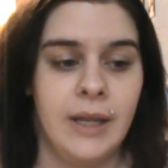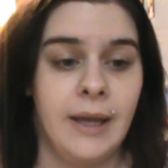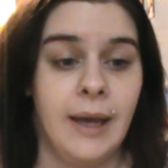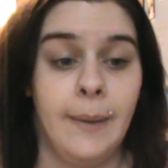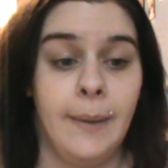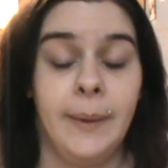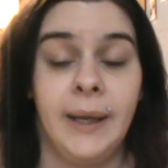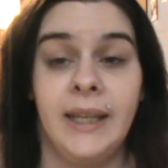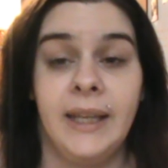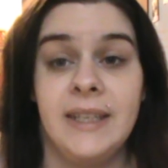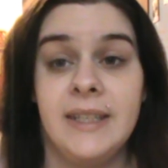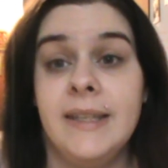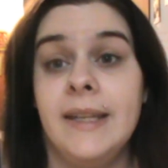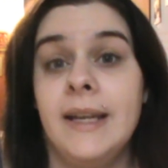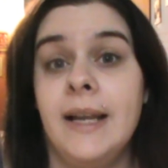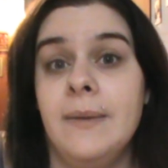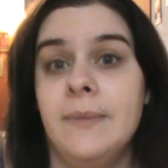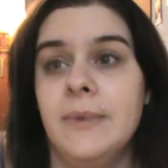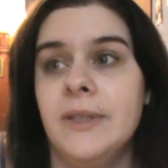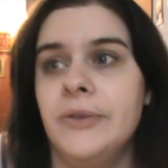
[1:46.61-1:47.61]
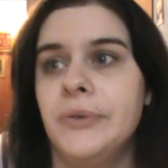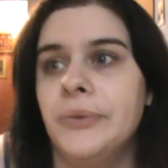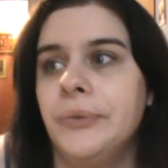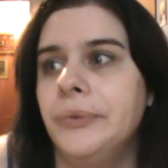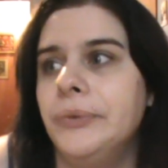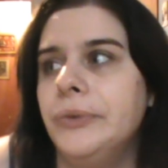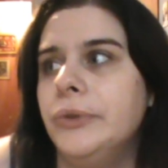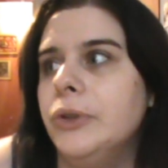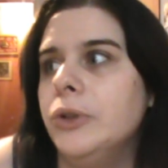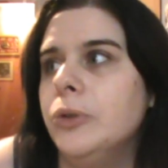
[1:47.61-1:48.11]
Après, quitter la
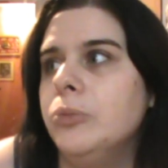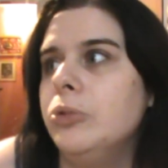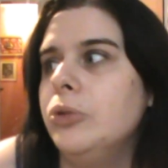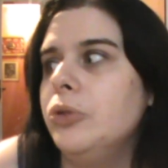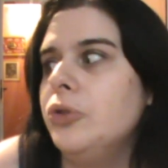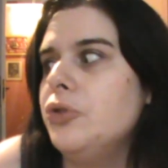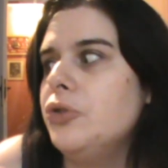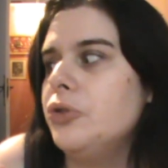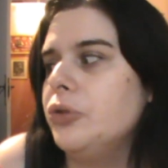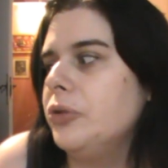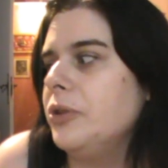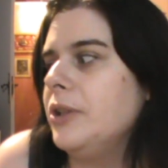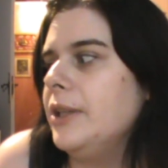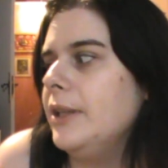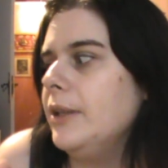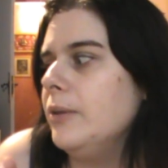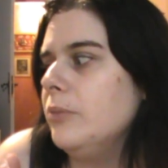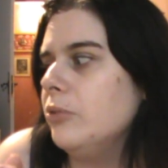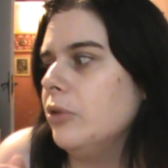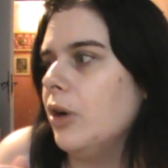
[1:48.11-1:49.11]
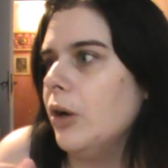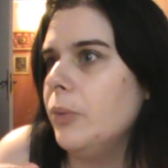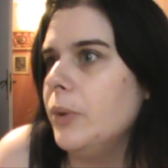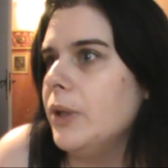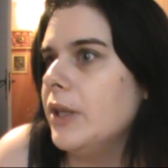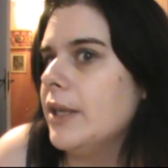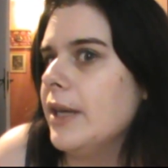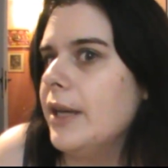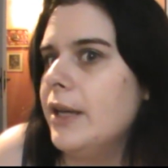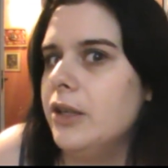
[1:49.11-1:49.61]
maison euh, pour une journée, pour un
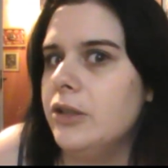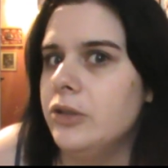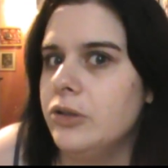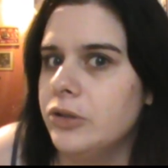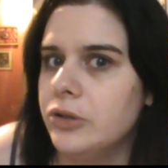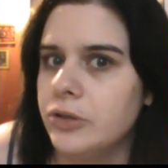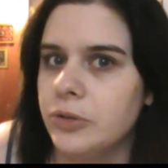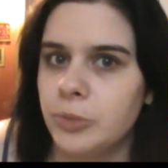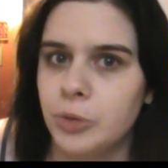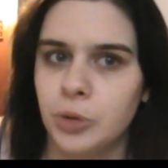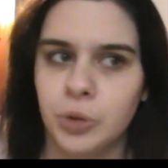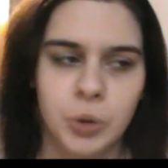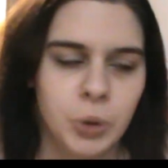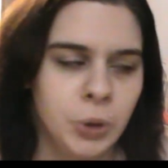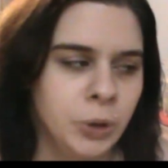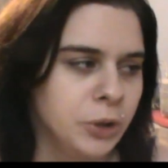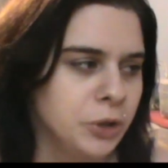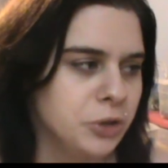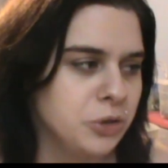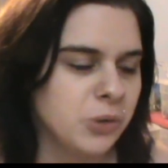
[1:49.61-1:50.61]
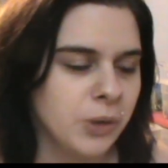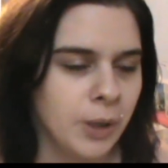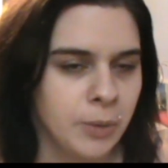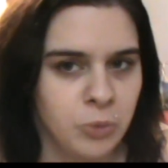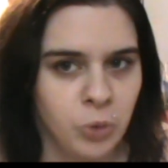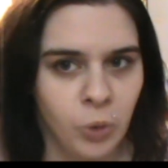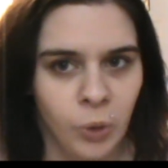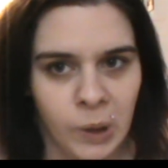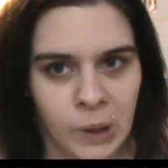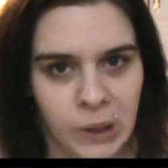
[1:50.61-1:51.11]
week-end, pour trois
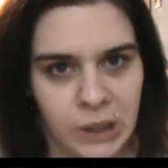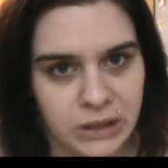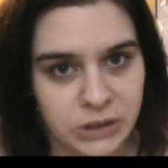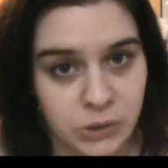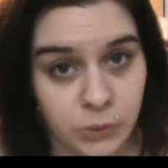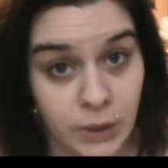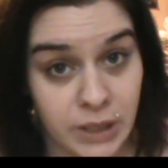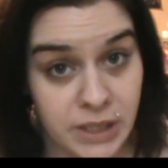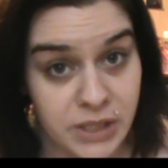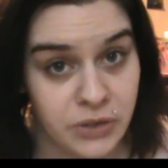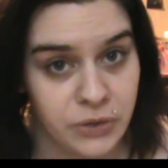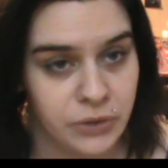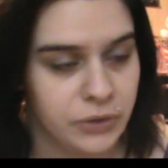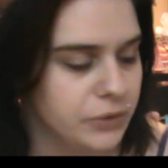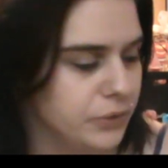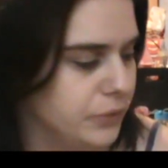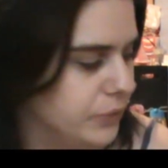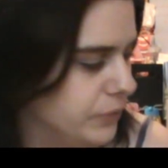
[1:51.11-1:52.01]
mois, trois ans.